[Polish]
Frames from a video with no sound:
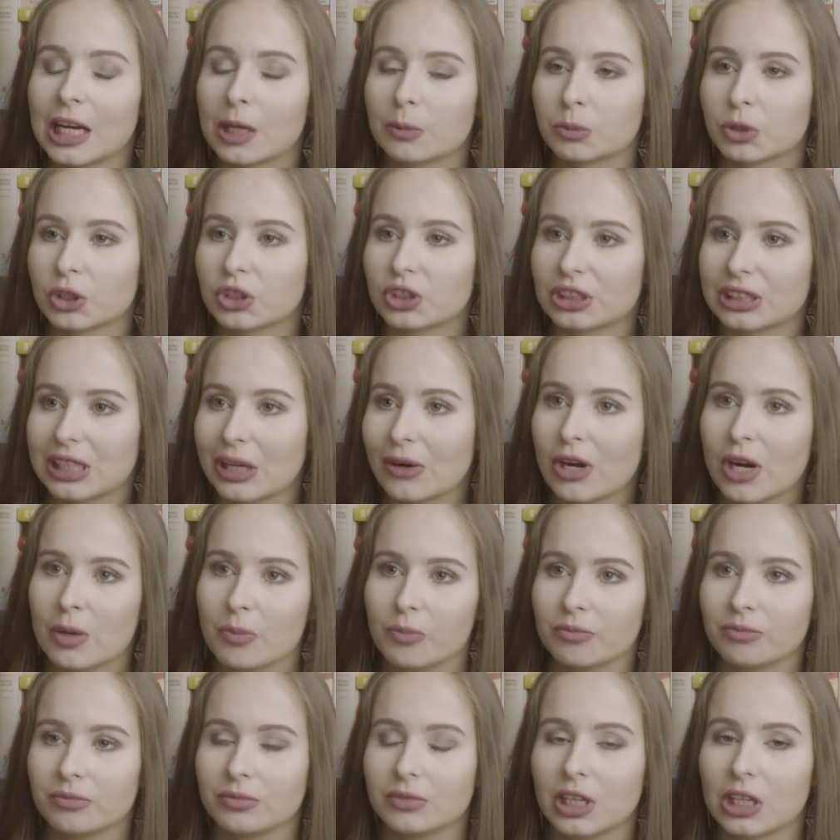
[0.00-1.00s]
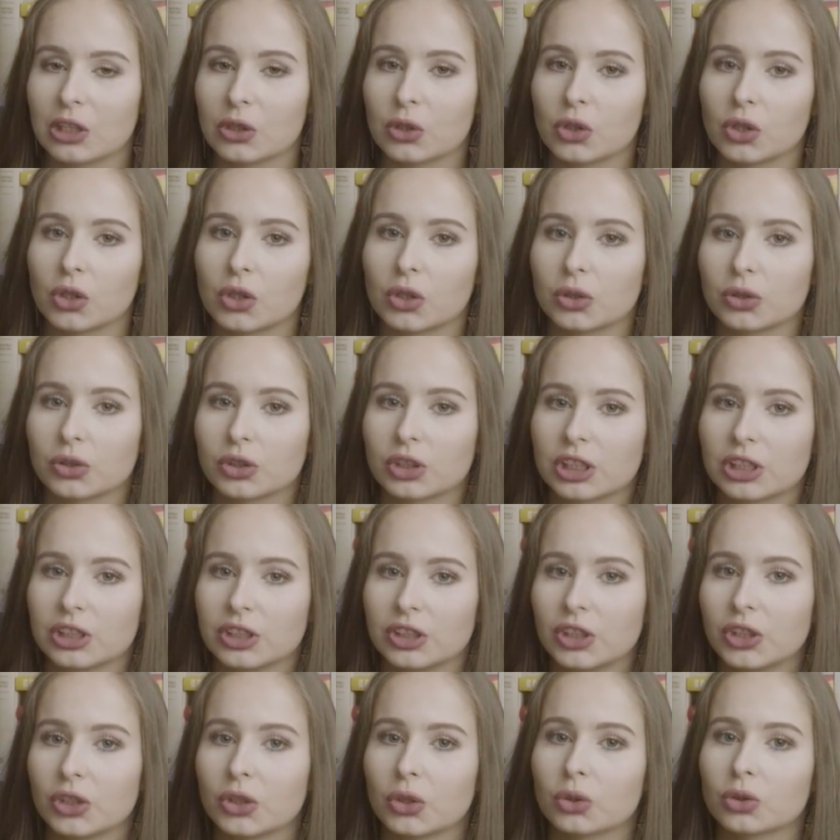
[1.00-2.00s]
Przeczytałam jego
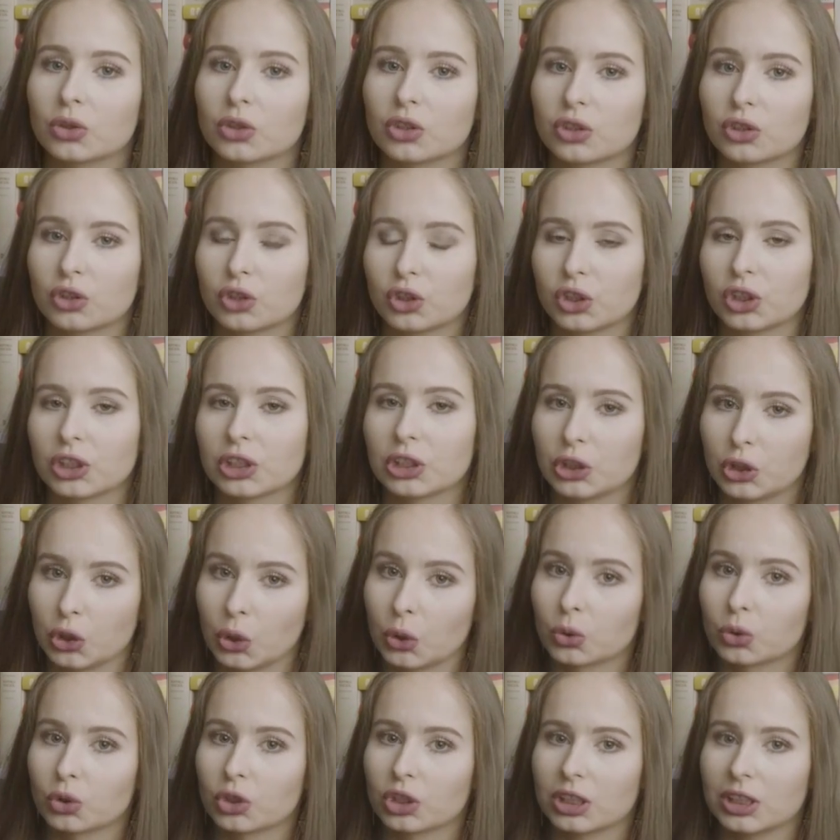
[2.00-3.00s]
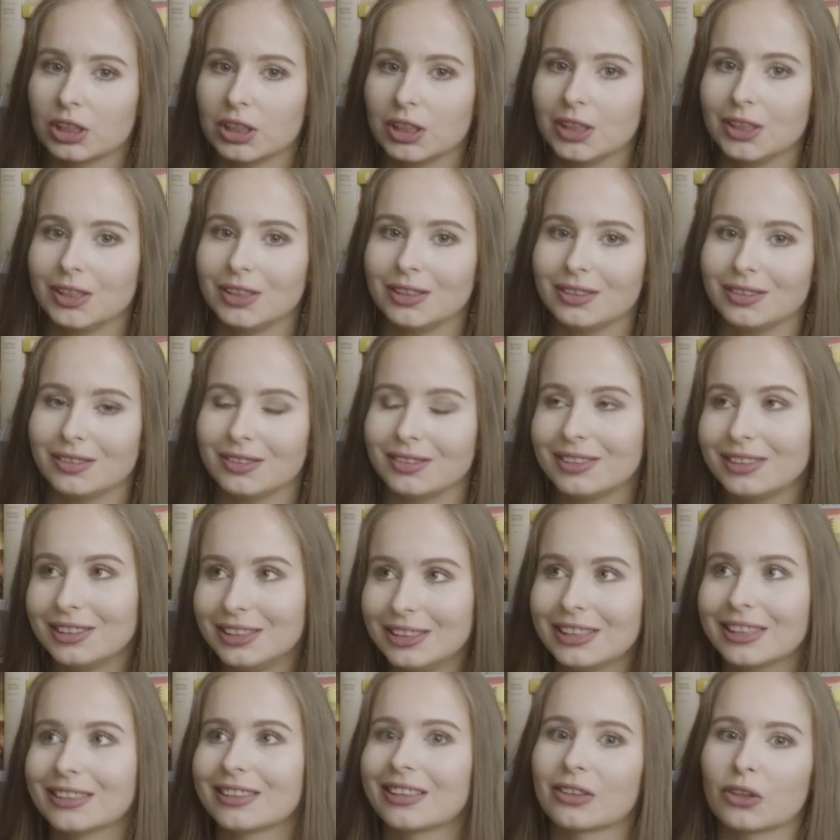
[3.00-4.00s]
63 książki
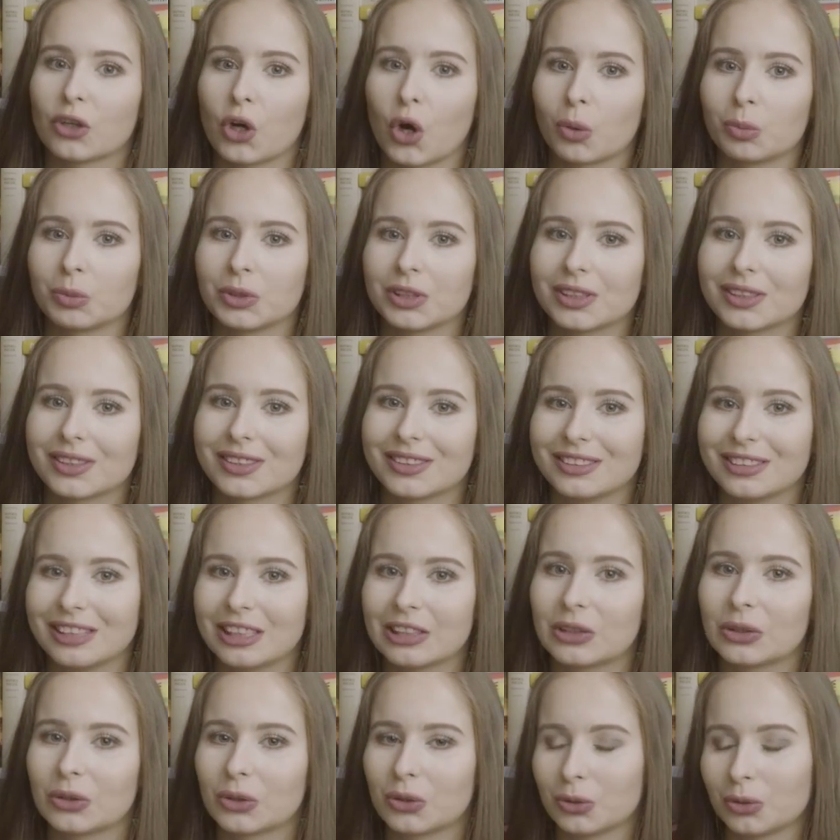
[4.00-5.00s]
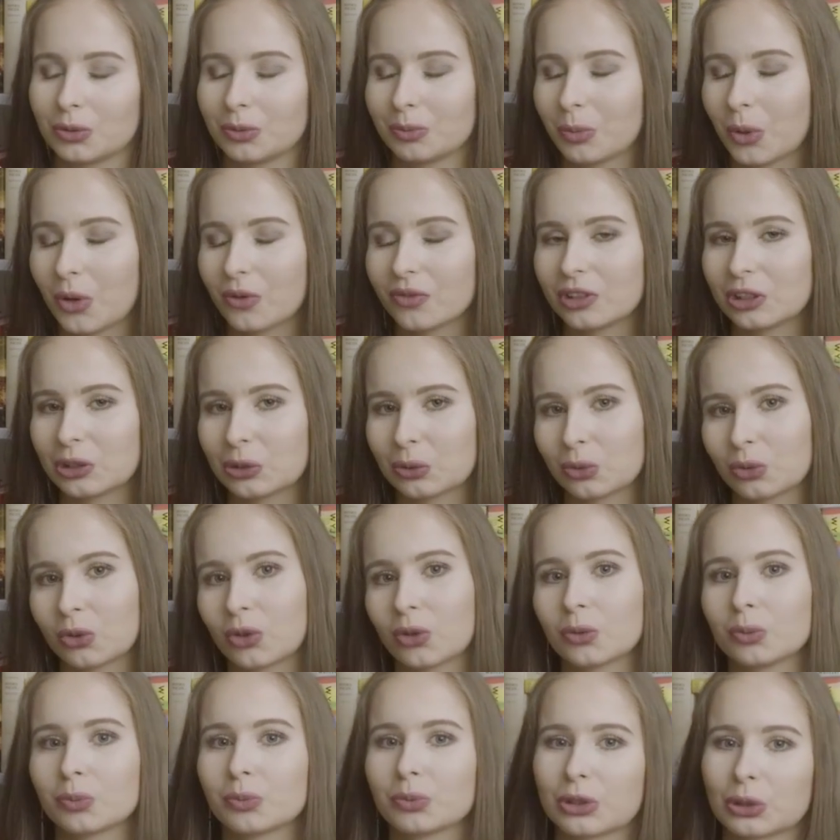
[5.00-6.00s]
i jeden komiks, i jedną powieść,
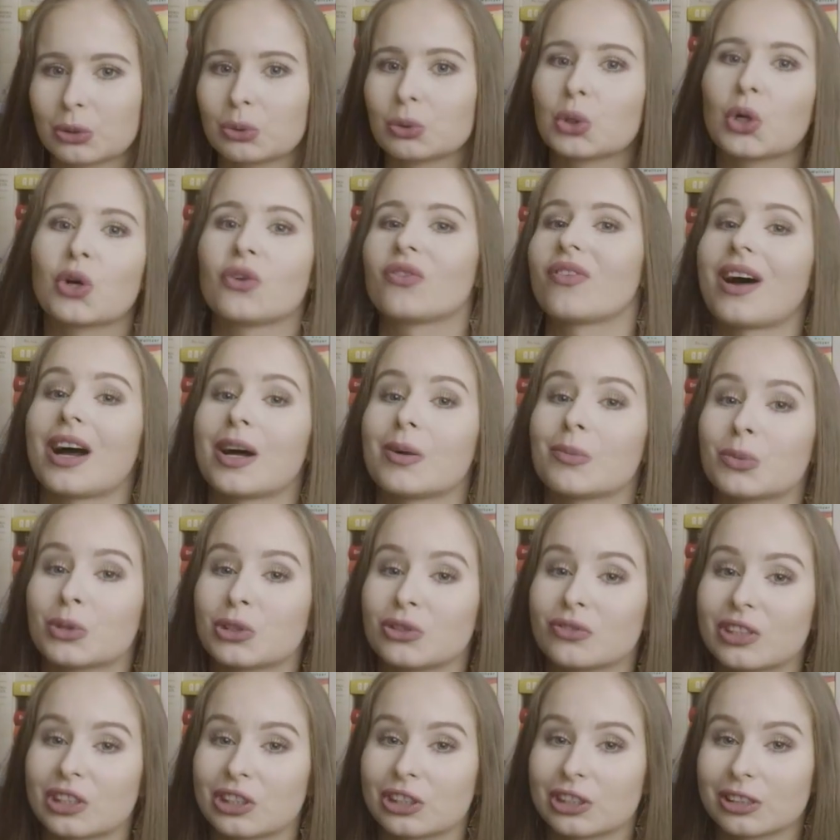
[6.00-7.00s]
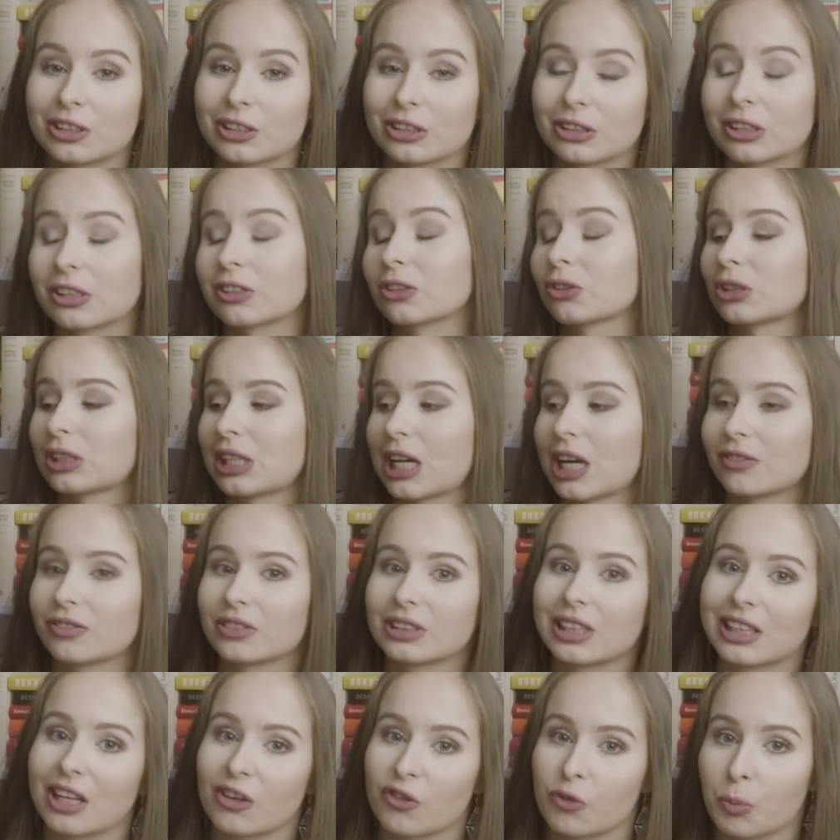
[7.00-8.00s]
którą przedrukowałam, ponieważ nigdy nie została
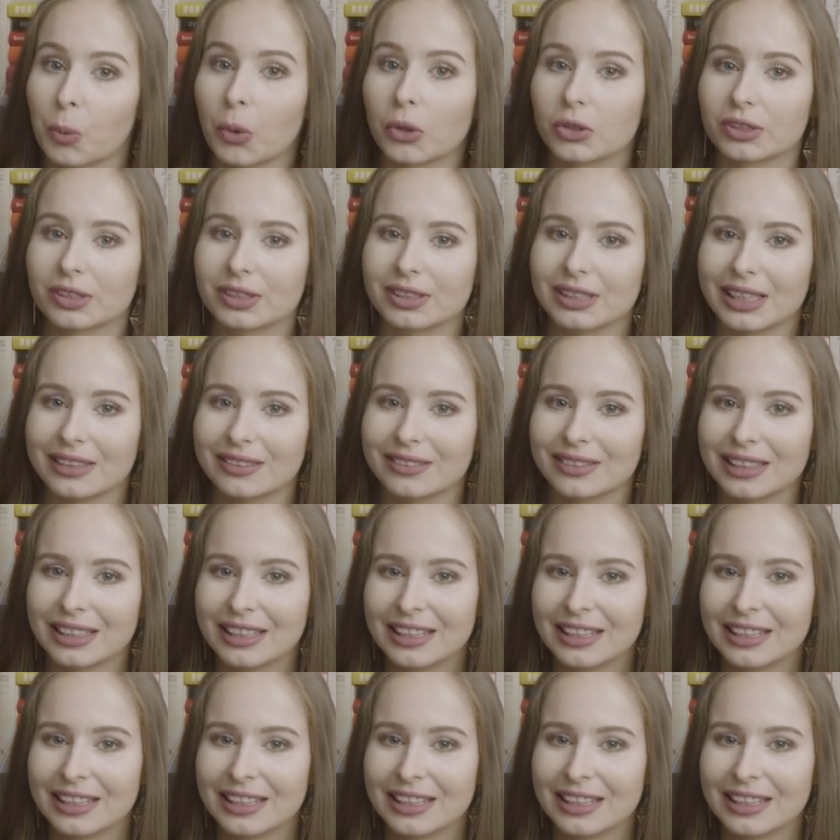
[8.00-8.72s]
wydana w Polsce.